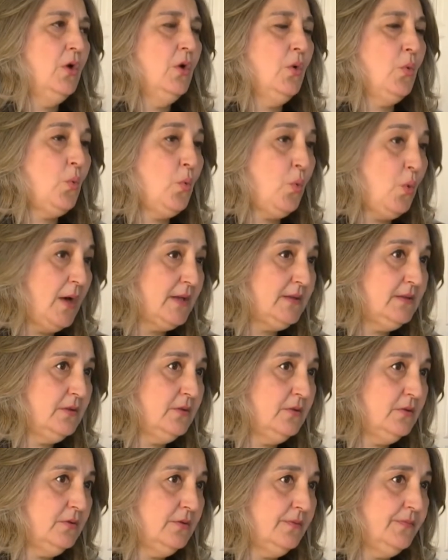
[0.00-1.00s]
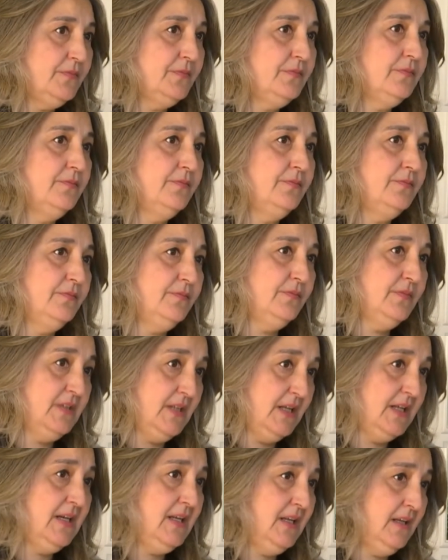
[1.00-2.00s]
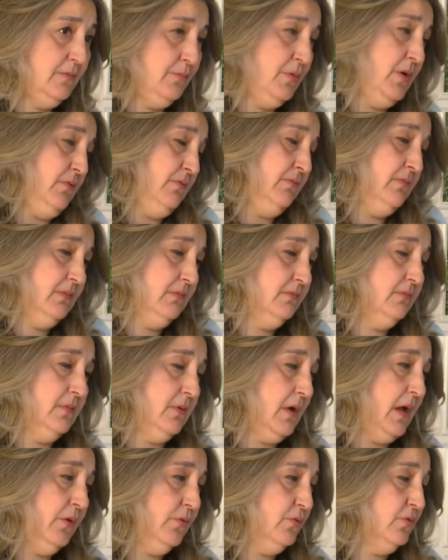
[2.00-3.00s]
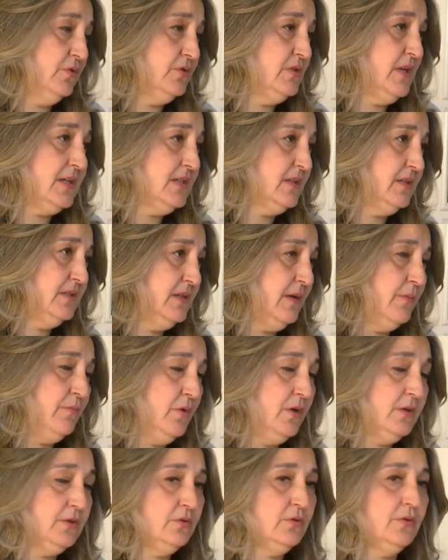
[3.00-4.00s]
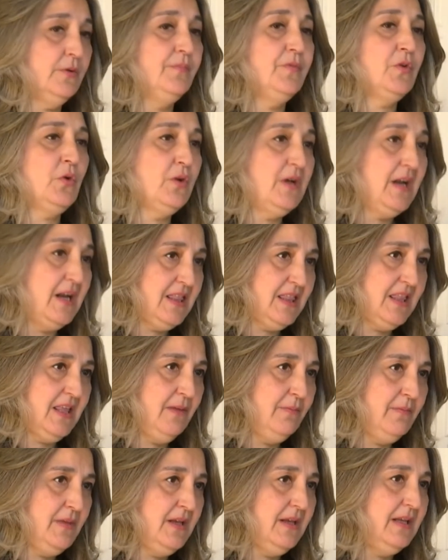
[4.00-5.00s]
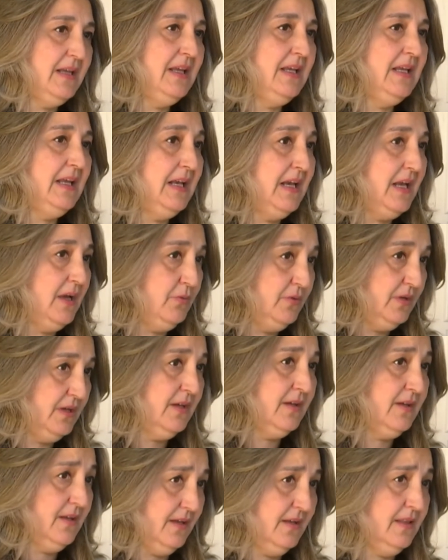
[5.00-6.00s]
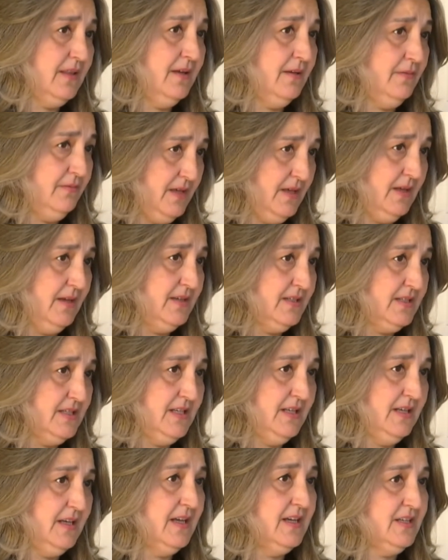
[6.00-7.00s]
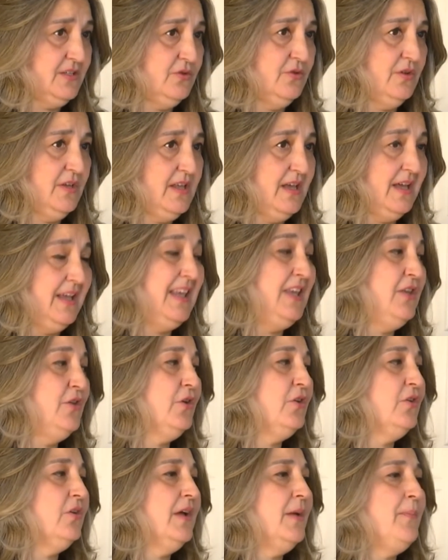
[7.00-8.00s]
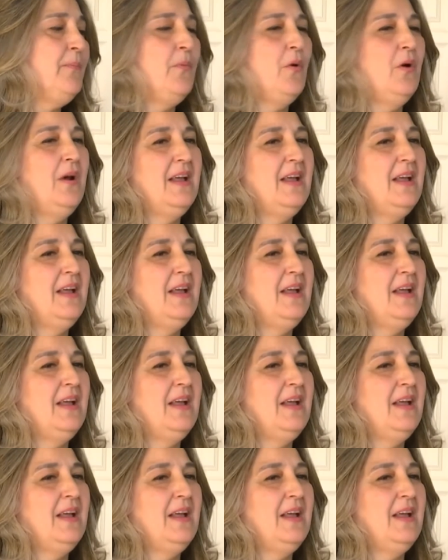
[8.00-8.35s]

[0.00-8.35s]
cuatro Mm, tiene, bueno, algunos ya, ya han muerto con Alzheimer y la única que queda bien así ha sido ella. Y yo creo que es por la